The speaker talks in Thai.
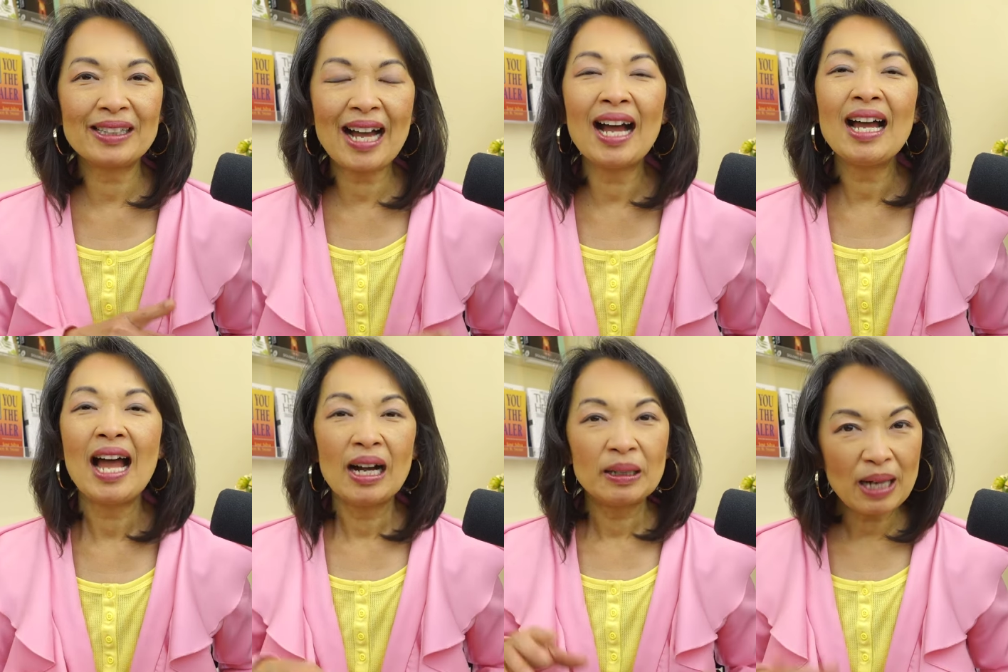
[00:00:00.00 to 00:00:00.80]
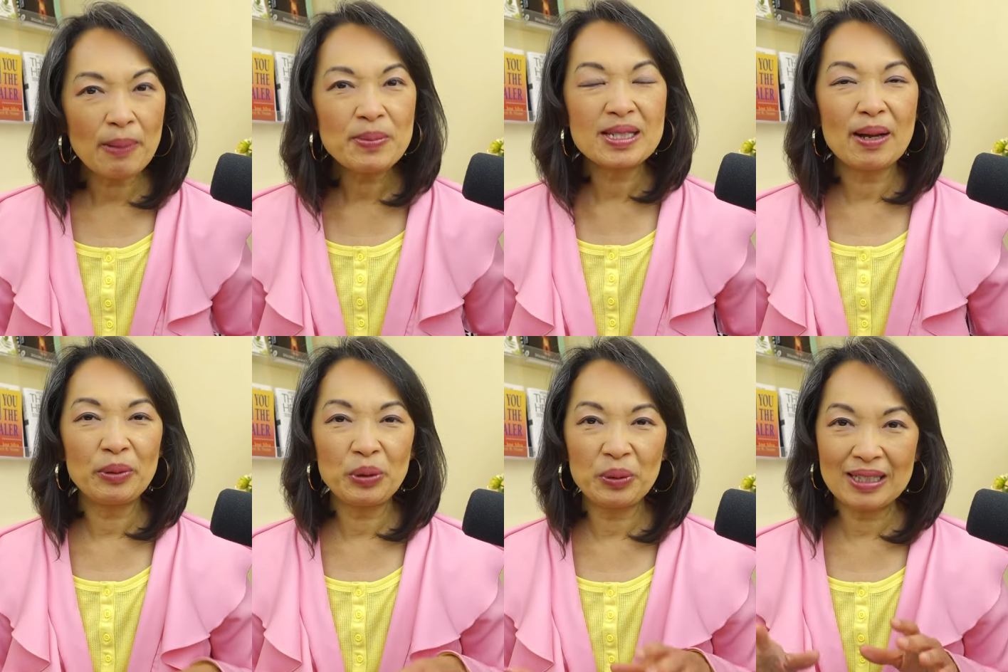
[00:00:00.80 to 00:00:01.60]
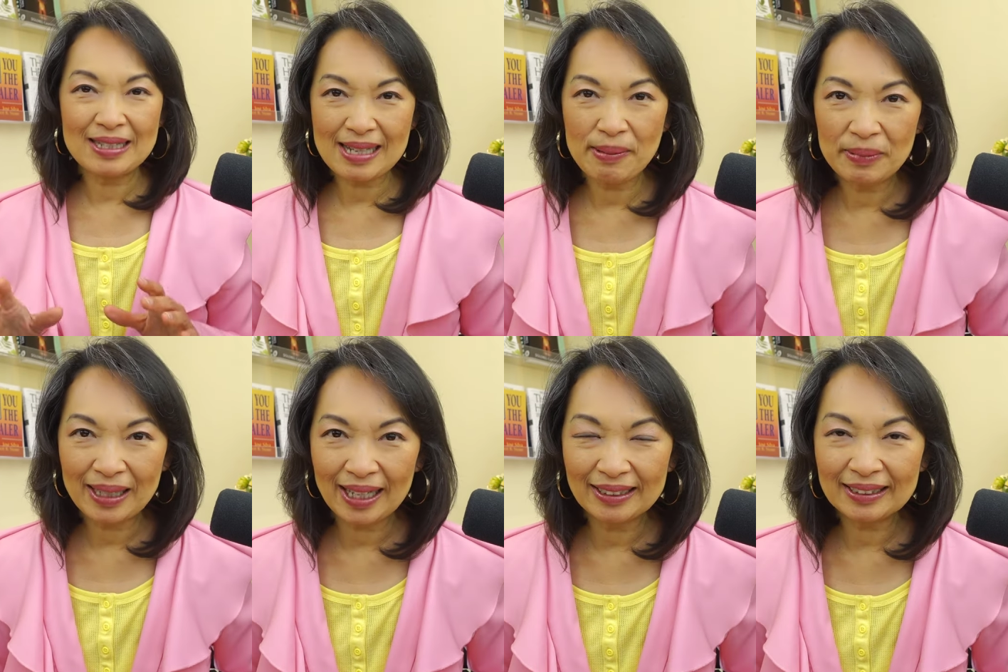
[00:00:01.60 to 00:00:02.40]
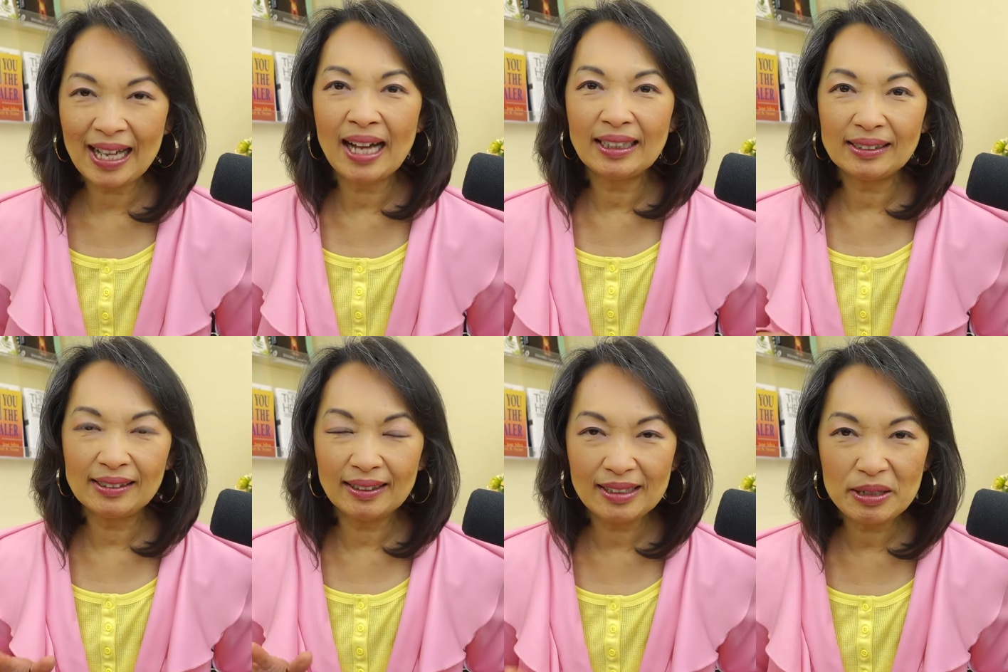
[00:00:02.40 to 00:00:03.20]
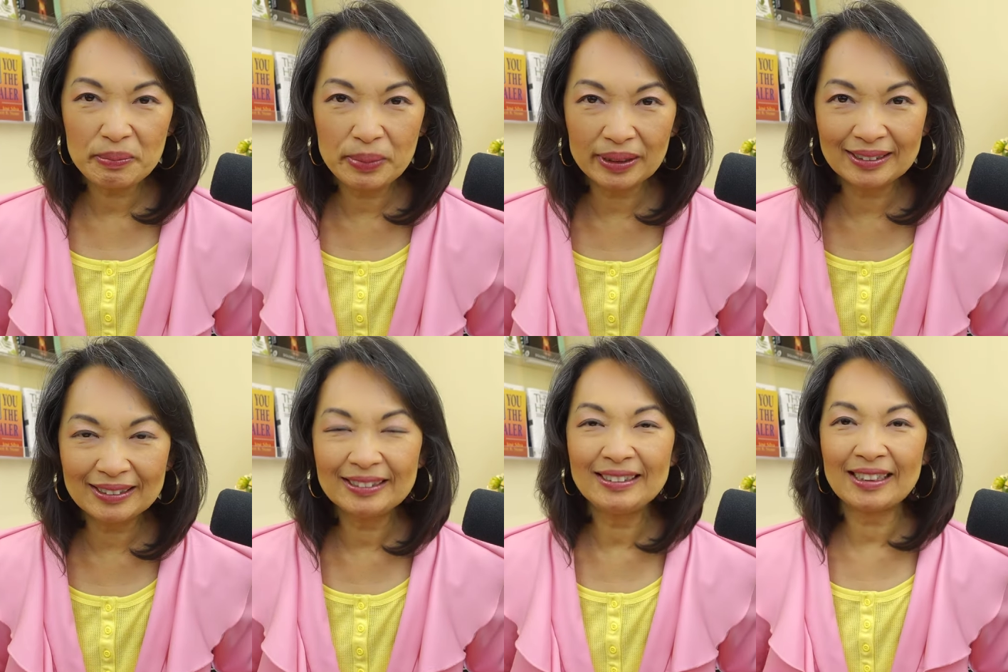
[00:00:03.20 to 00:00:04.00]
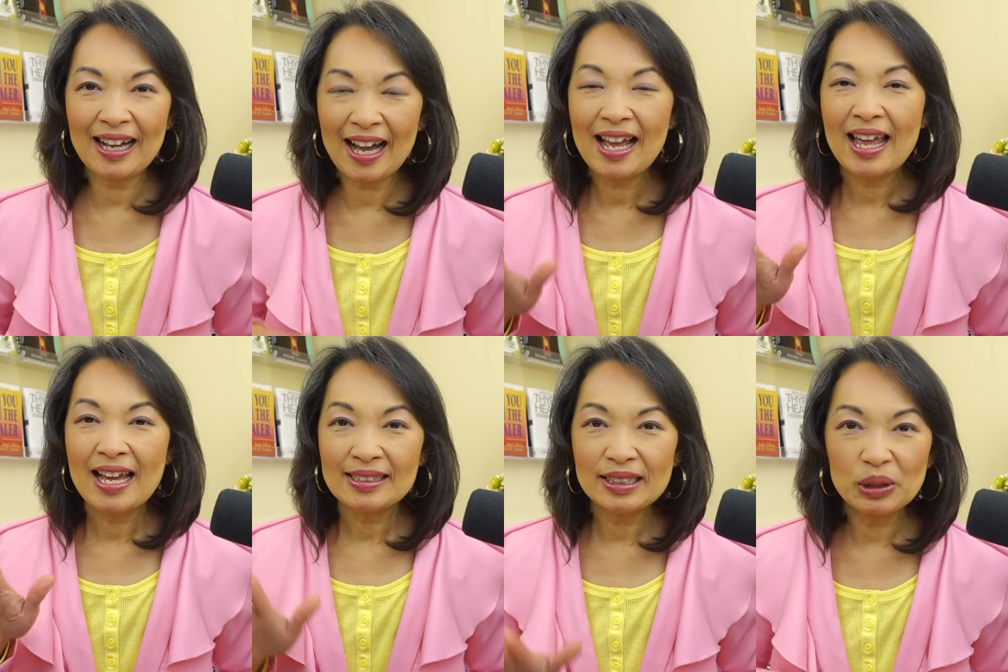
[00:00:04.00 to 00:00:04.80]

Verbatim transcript: นะคะรับจำนวนจำกัดนะคะ Early Bird นะคะ ถึ